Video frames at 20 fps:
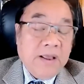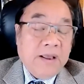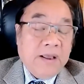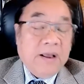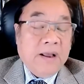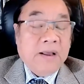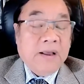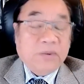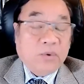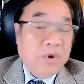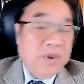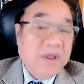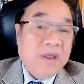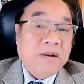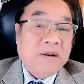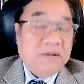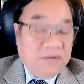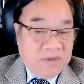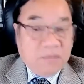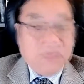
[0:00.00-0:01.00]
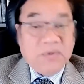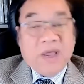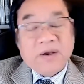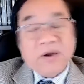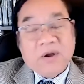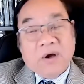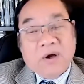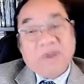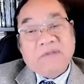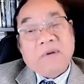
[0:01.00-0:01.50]
uh, tuy nhiên giống như anh
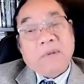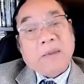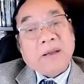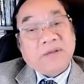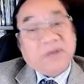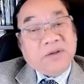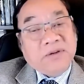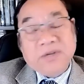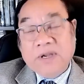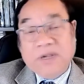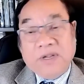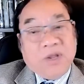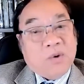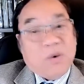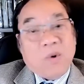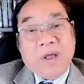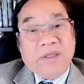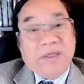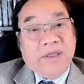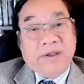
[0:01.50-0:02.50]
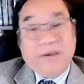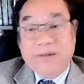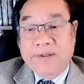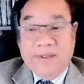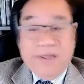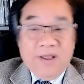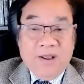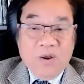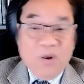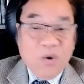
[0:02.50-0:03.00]
nói về mặt chính trị thì quả nhiên
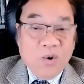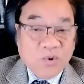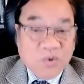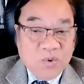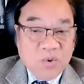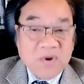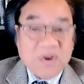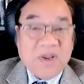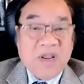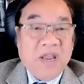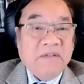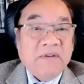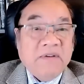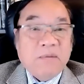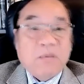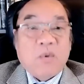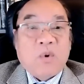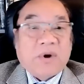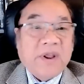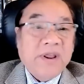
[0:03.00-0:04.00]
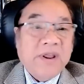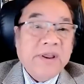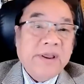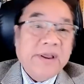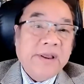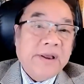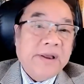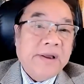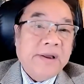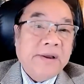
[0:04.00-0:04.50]
ngồi xuống ký với một cái
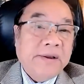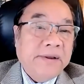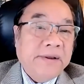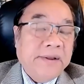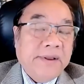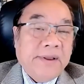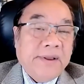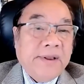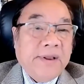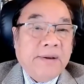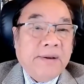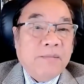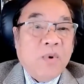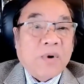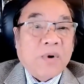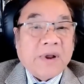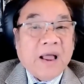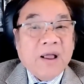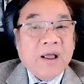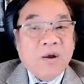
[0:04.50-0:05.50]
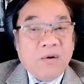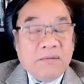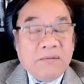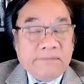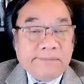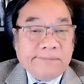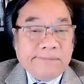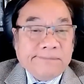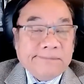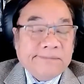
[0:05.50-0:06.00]
uh, một cái
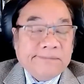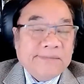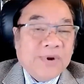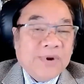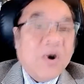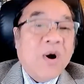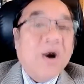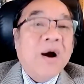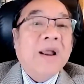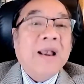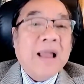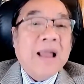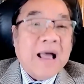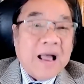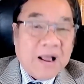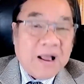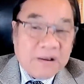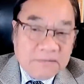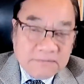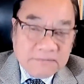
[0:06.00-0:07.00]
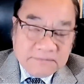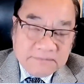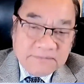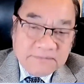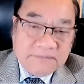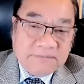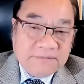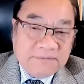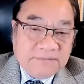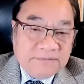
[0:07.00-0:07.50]
gọi là
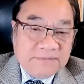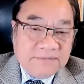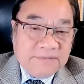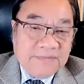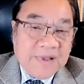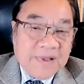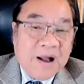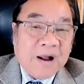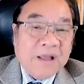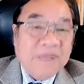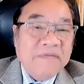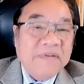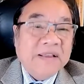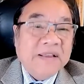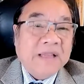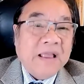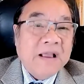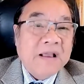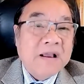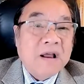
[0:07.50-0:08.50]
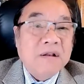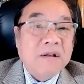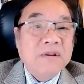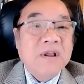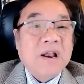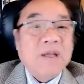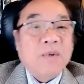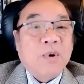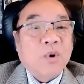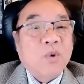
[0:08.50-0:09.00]
ở cái vị thế gần như
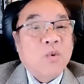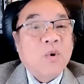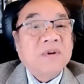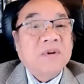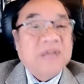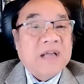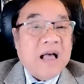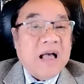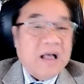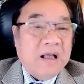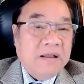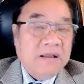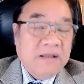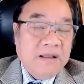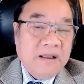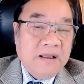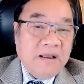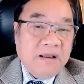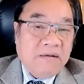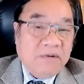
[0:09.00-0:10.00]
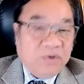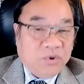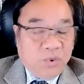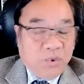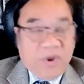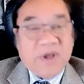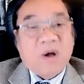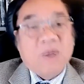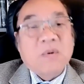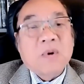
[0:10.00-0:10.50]
là một quốc gia
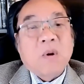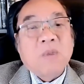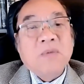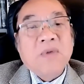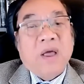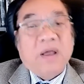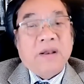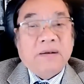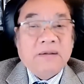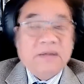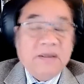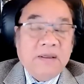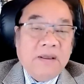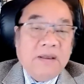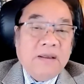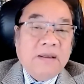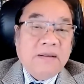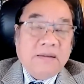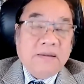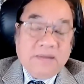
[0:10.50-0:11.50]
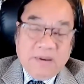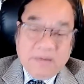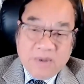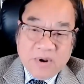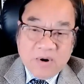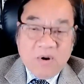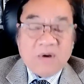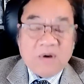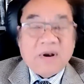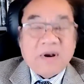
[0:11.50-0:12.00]
tuy không công nhận nhưng mà
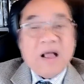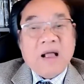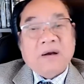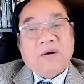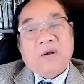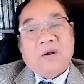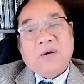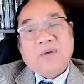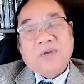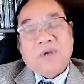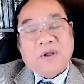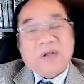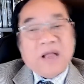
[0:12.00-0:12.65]
rõ ràng nó trở